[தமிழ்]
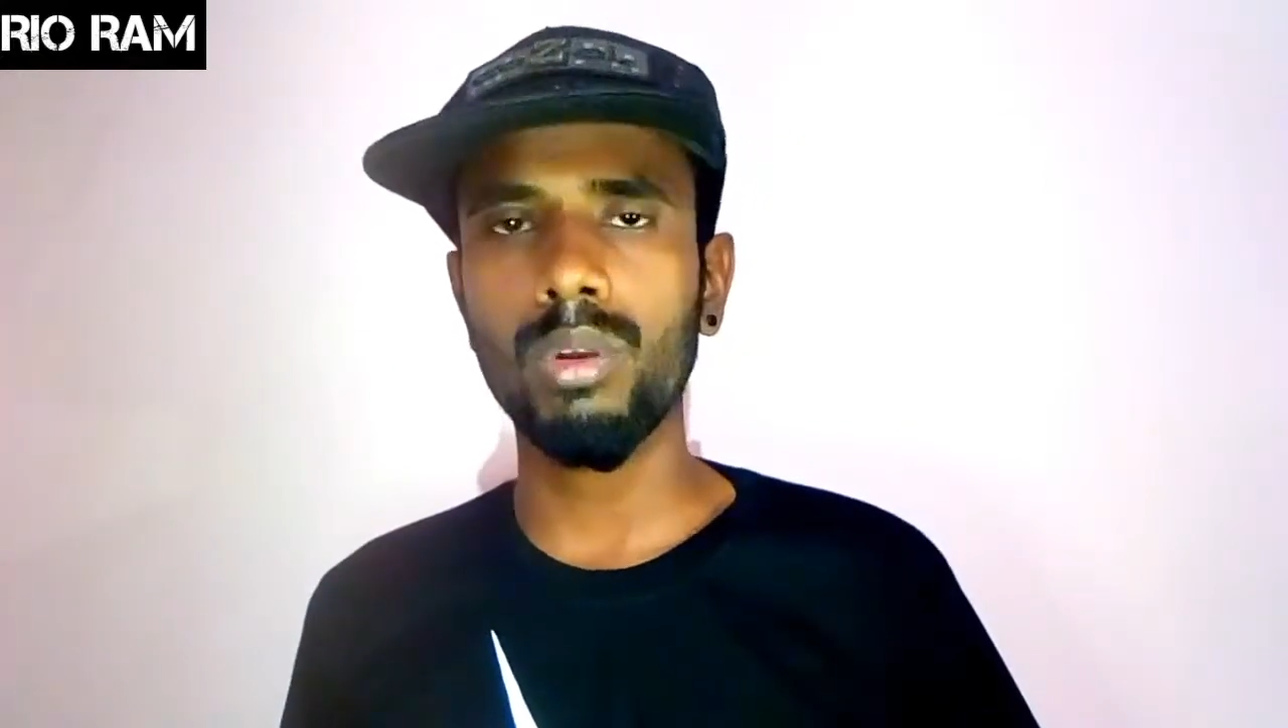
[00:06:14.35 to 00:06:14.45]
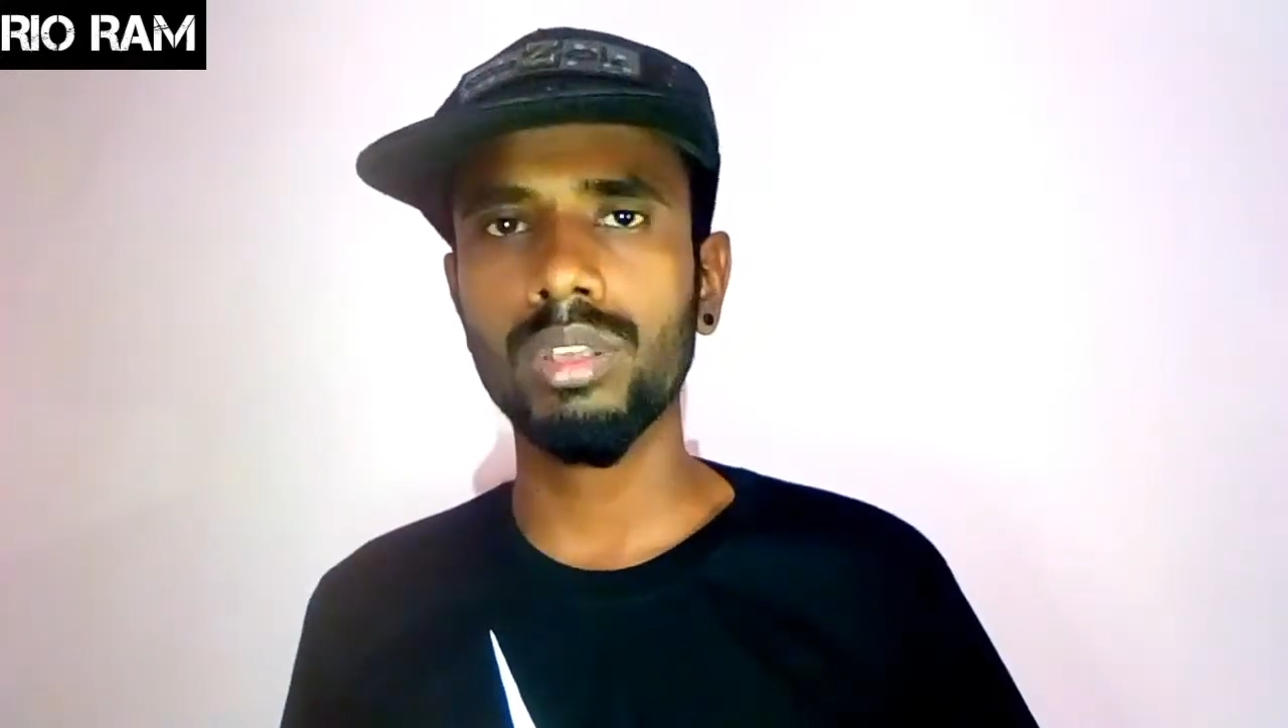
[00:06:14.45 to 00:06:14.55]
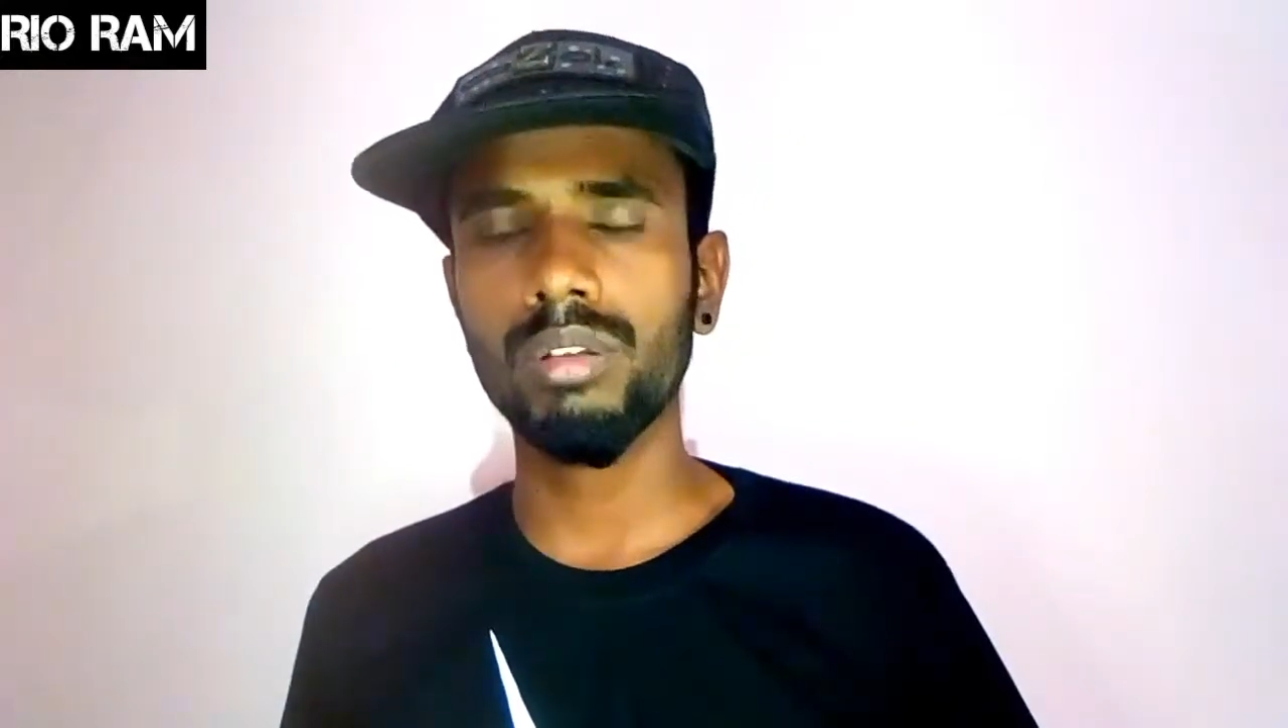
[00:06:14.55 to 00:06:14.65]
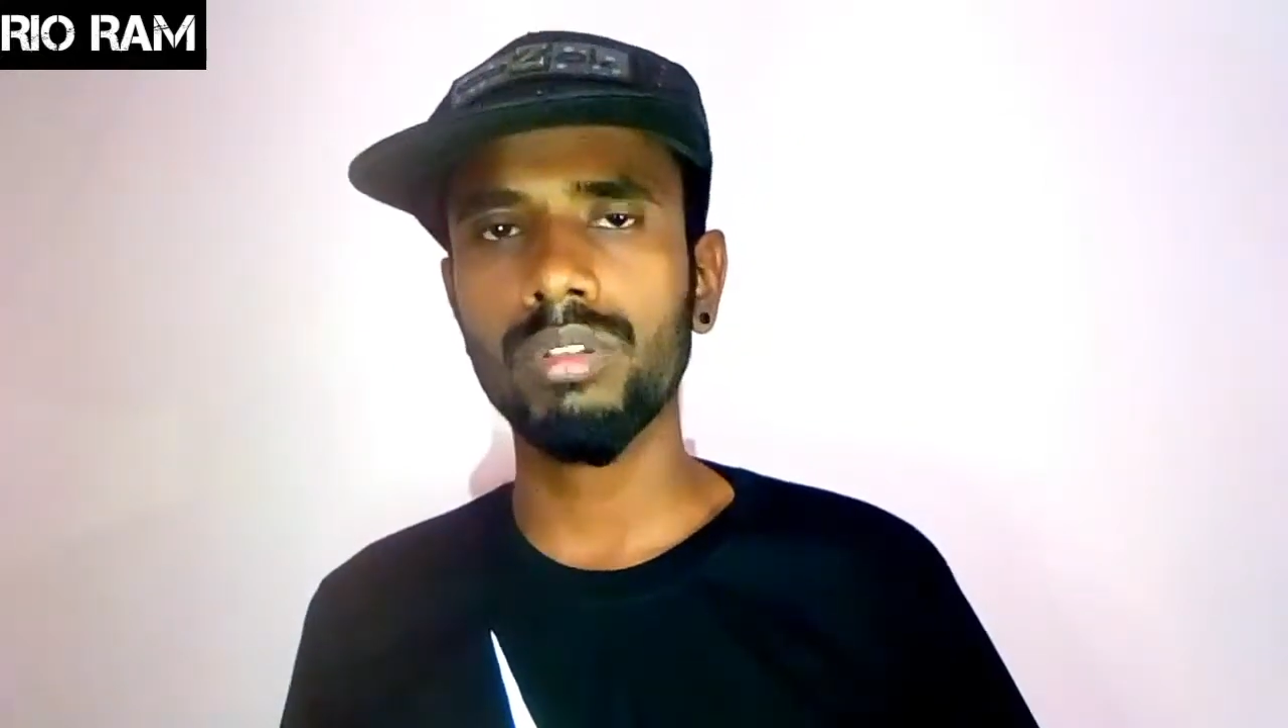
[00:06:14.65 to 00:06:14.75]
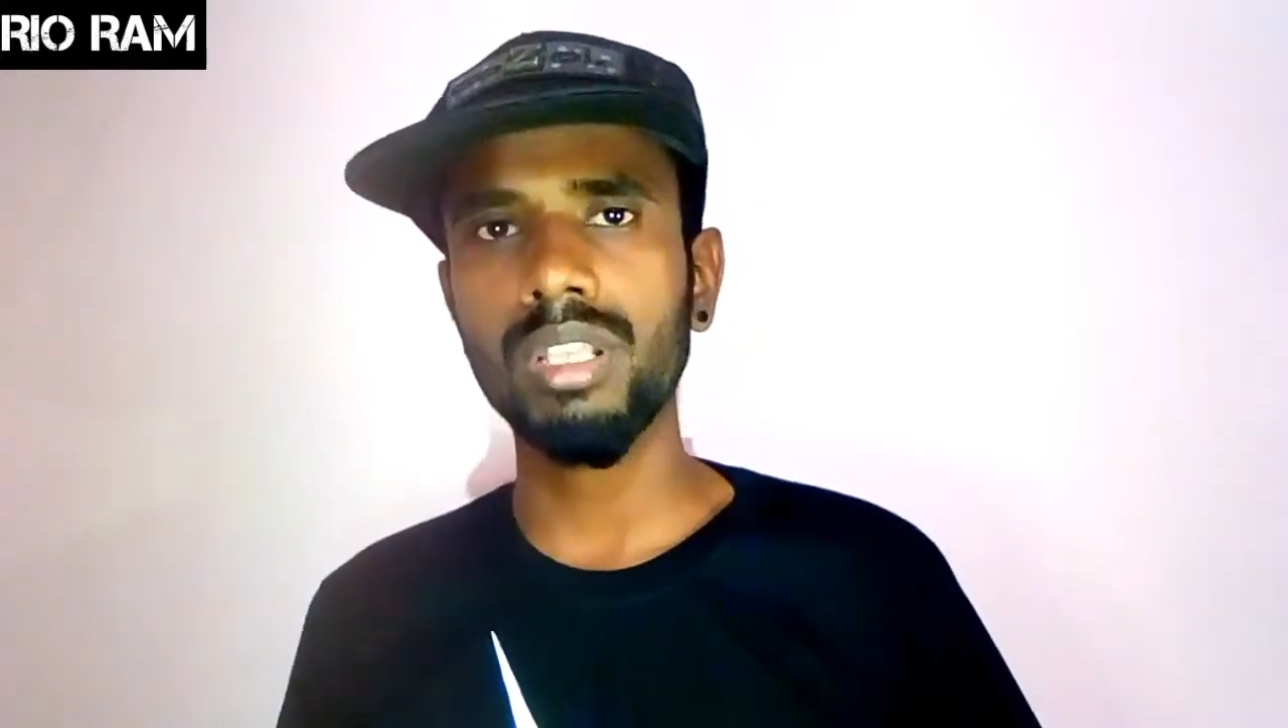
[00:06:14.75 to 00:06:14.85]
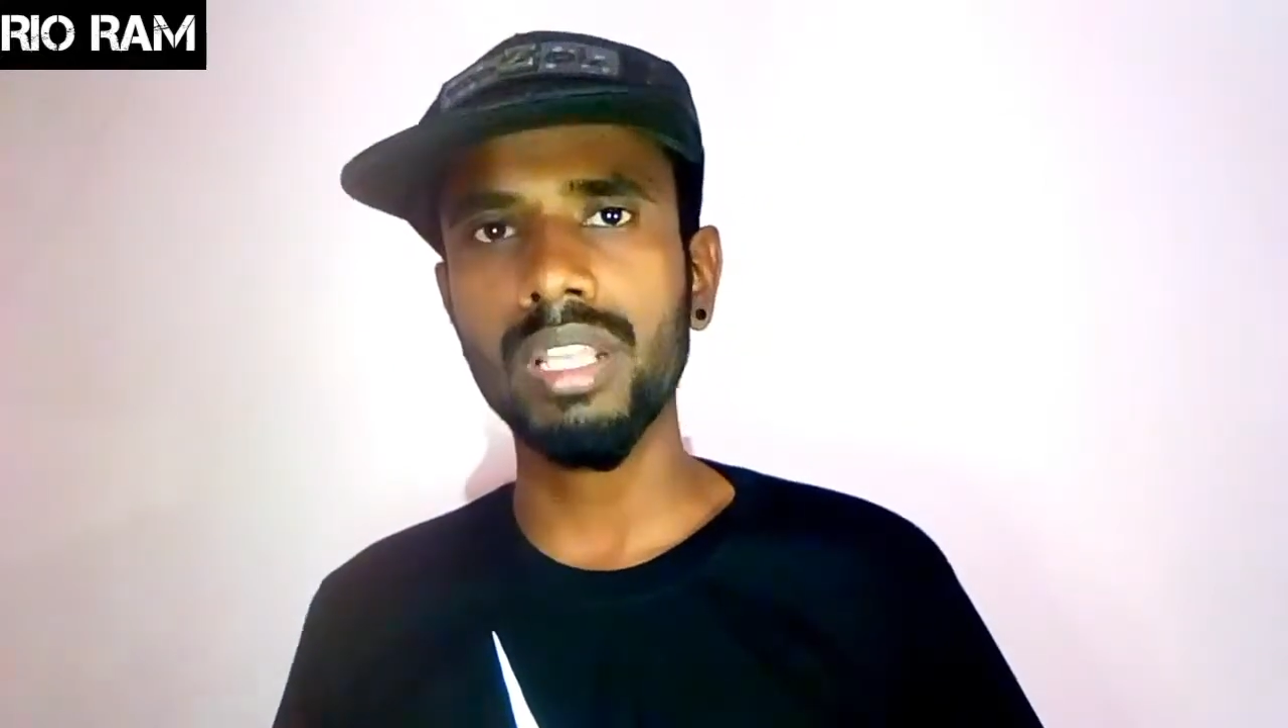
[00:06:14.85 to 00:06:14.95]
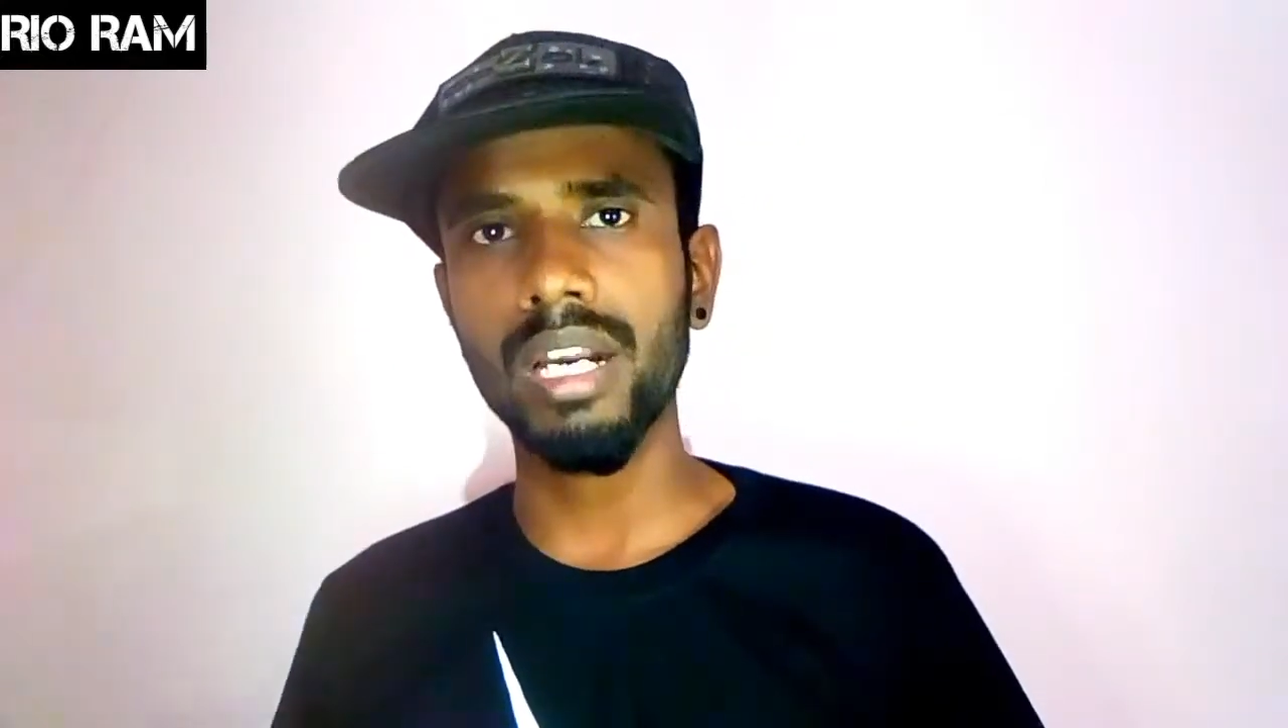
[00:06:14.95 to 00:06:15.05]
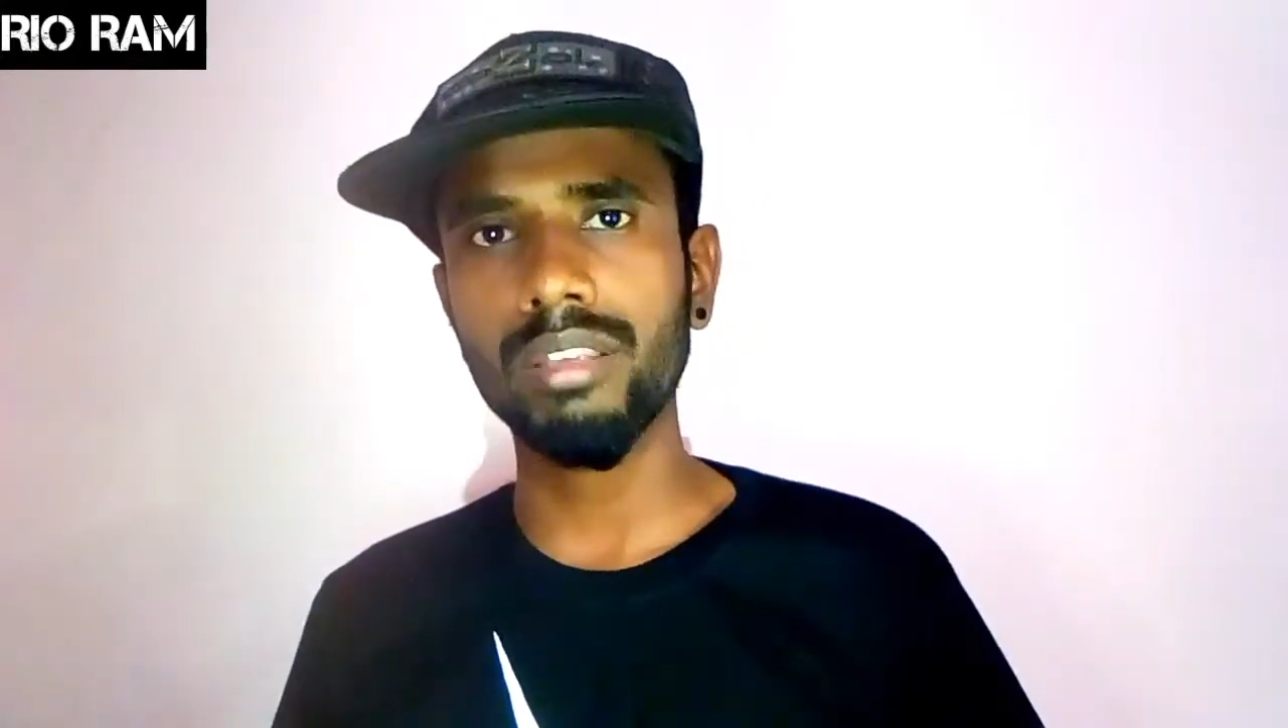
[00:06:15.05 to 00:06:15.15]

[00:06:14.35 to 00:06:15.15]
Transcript: ஒருத்தர் வந்து இந்த